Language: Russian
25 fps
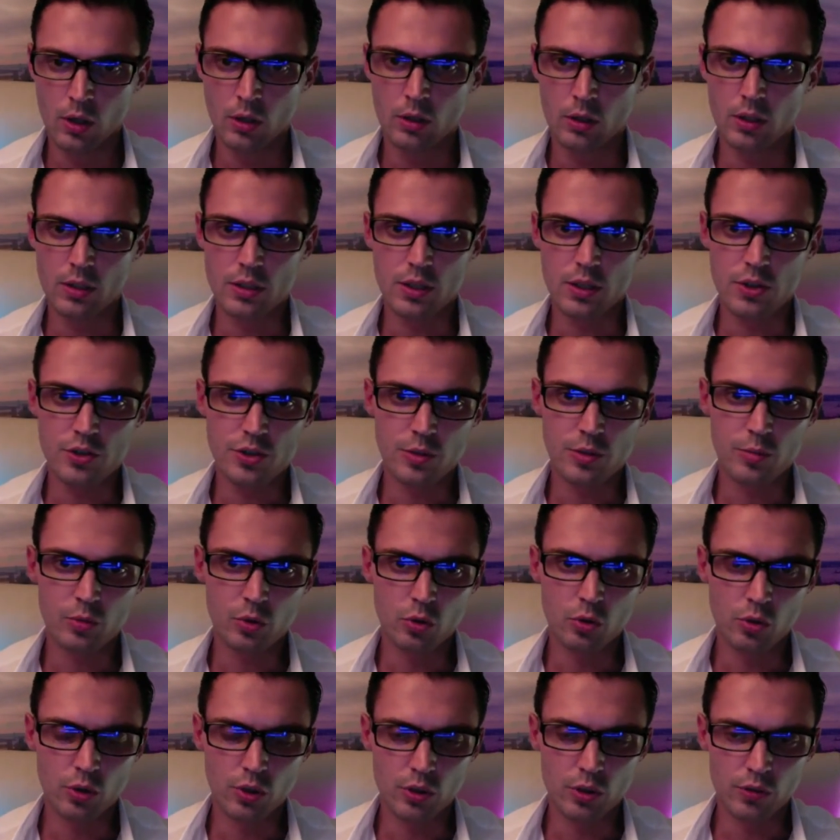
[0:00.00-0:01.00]
достаточно
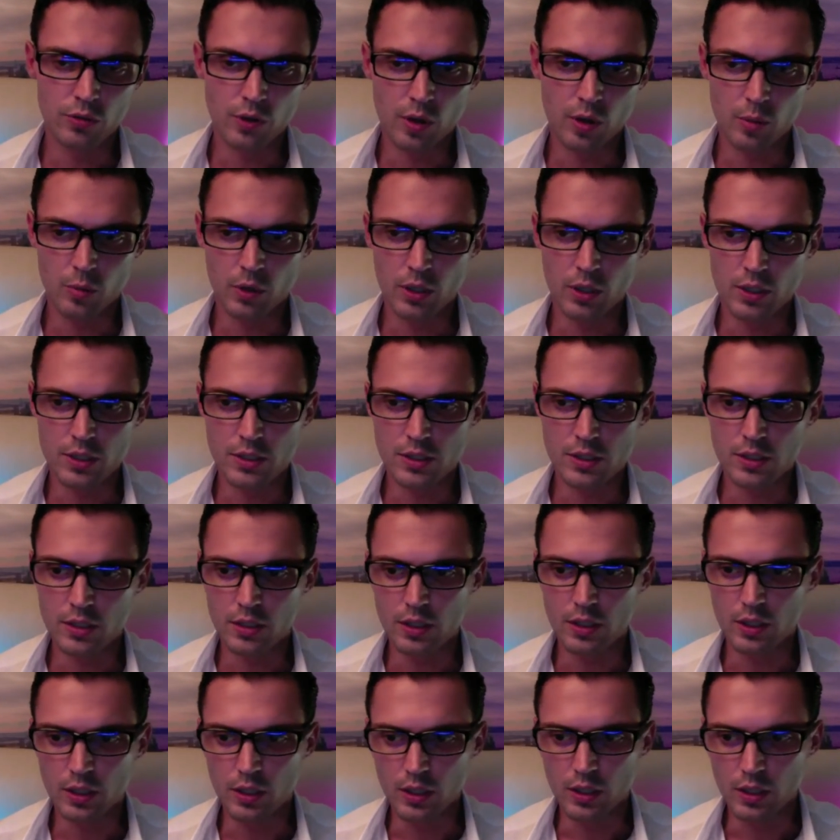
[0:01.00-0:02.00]
много информации
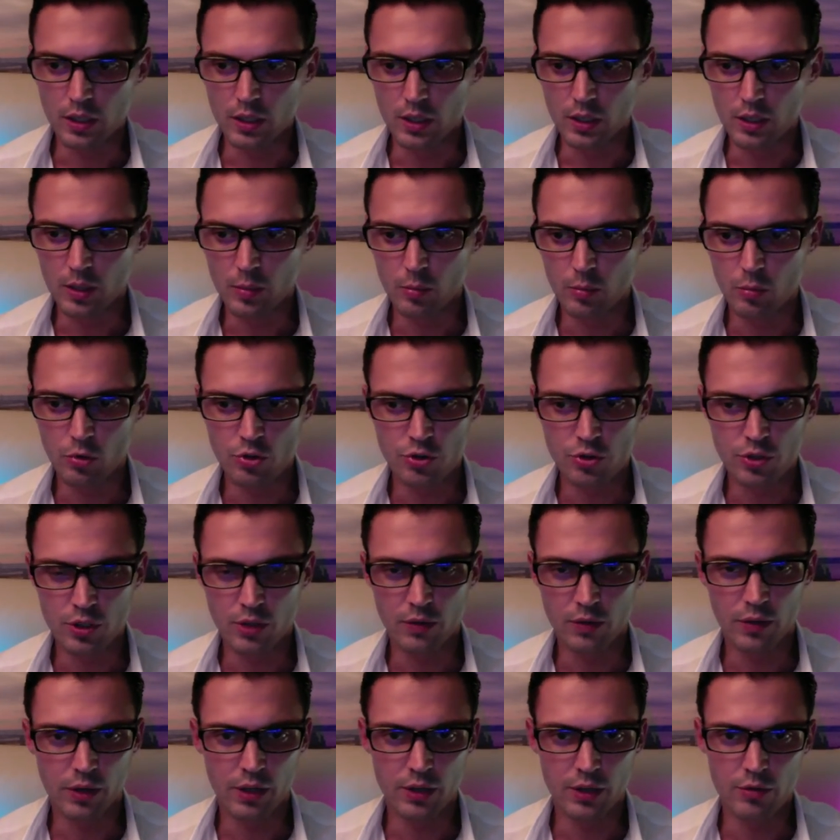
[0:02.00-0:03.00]
и можно
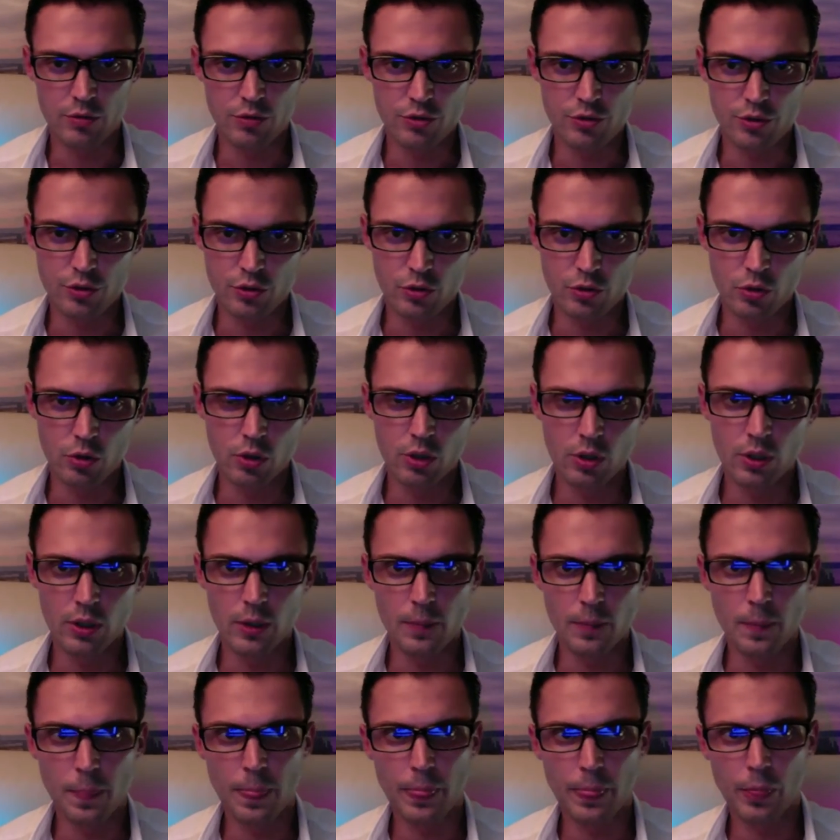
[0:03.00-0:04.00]
говорить очень
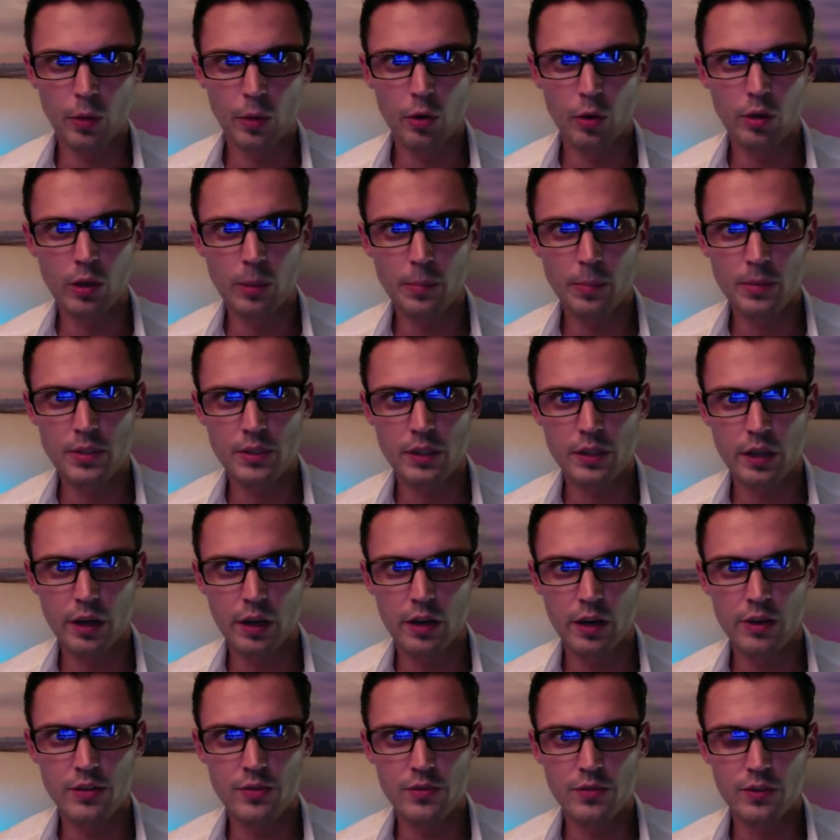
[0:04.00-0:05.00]
долго, но я
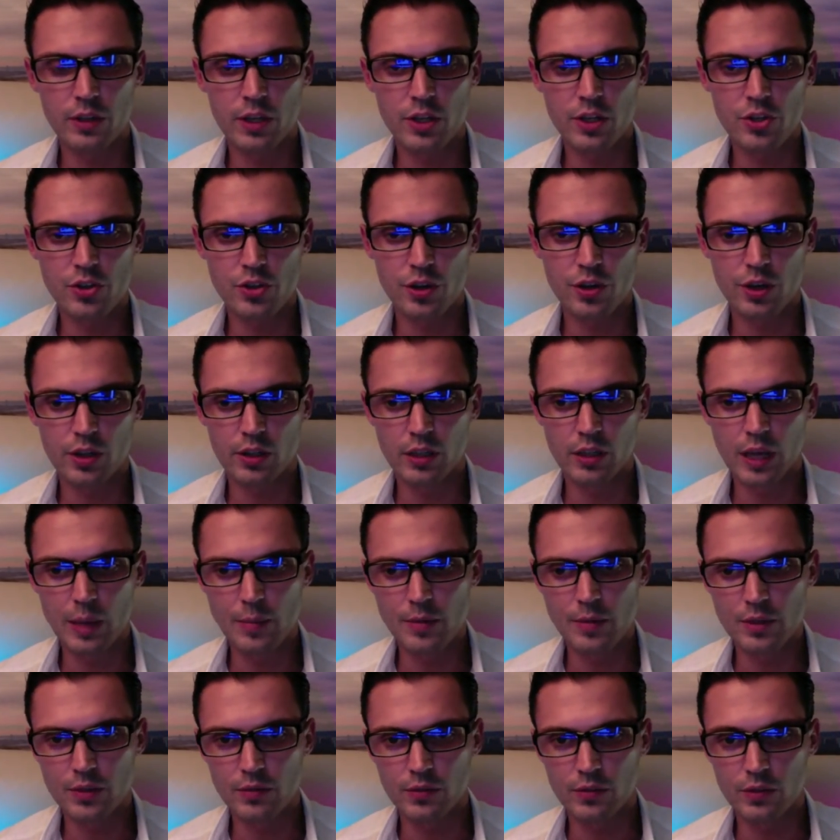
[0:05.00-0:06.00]
постараюсь в наш
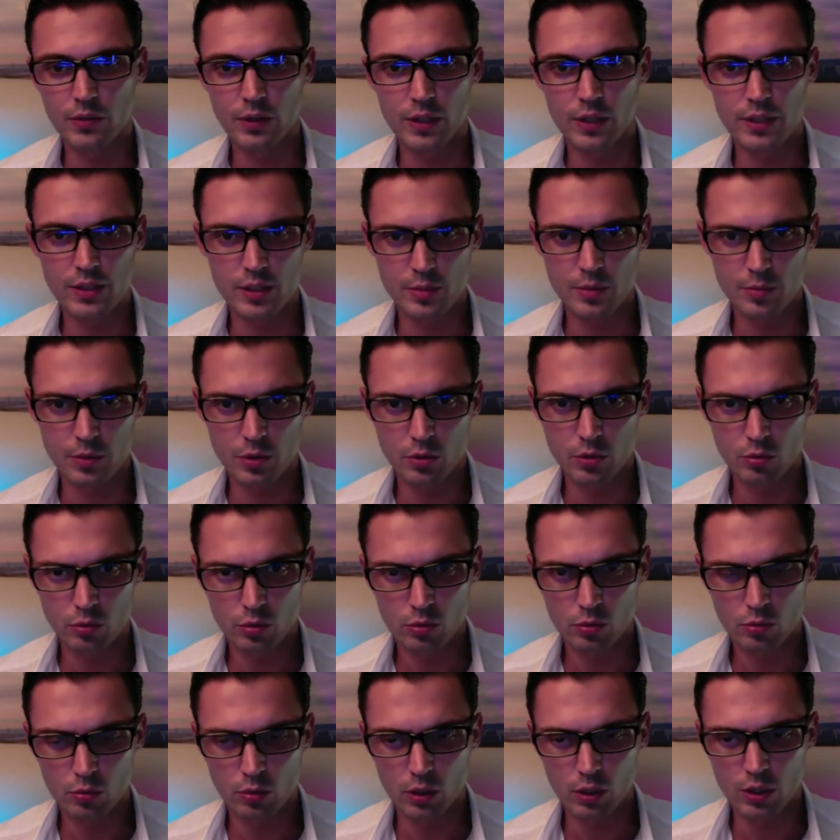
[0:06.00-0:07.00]
регламент в 20 минут
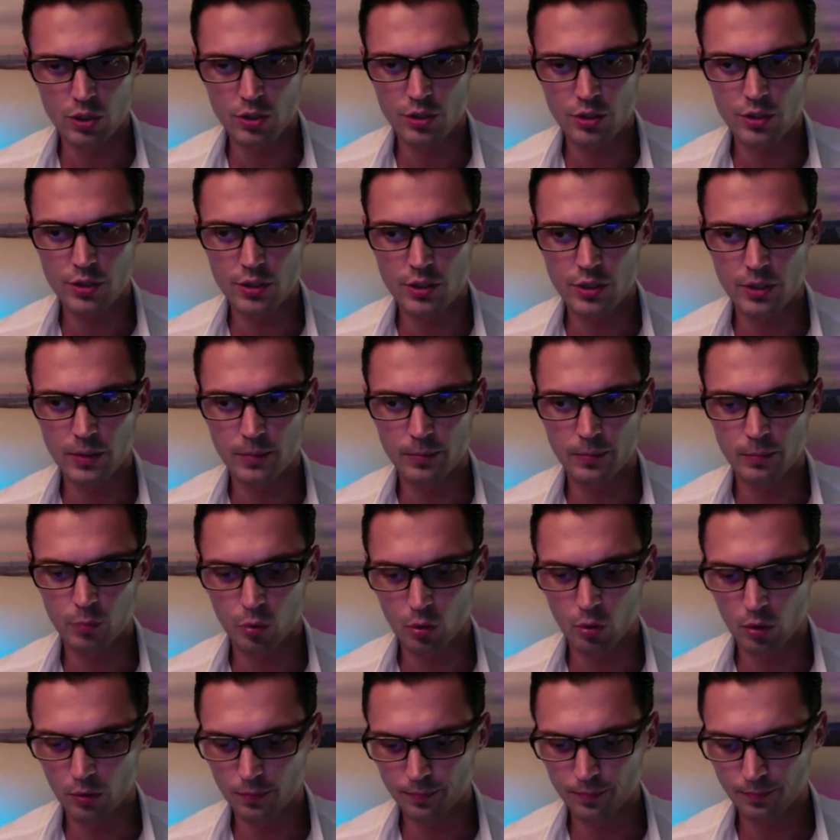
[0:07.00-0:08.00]
уложиться
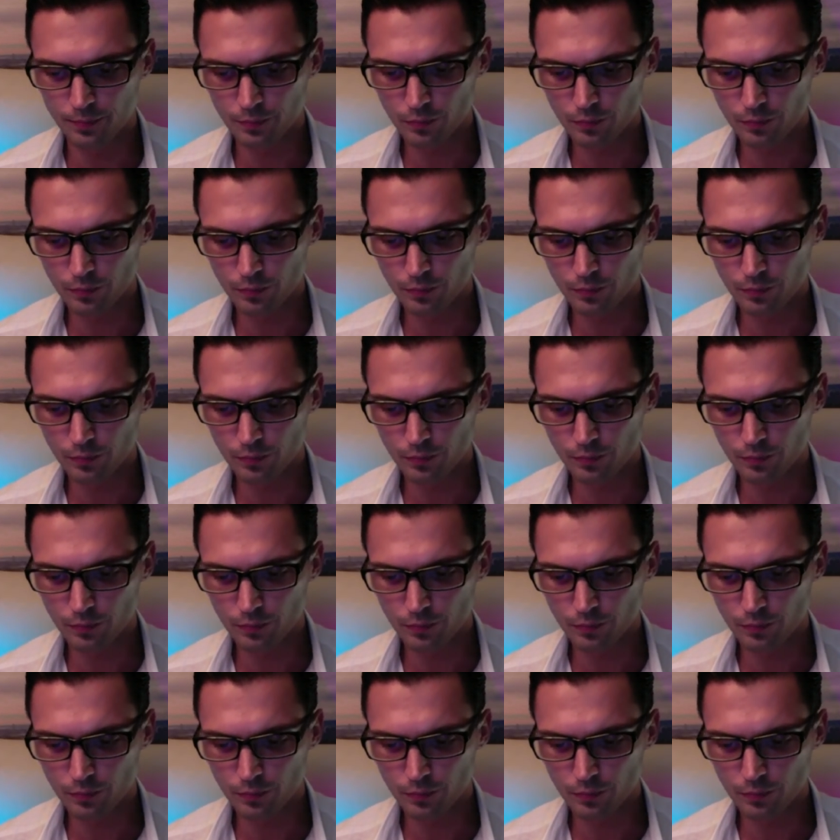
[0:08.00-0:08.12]
по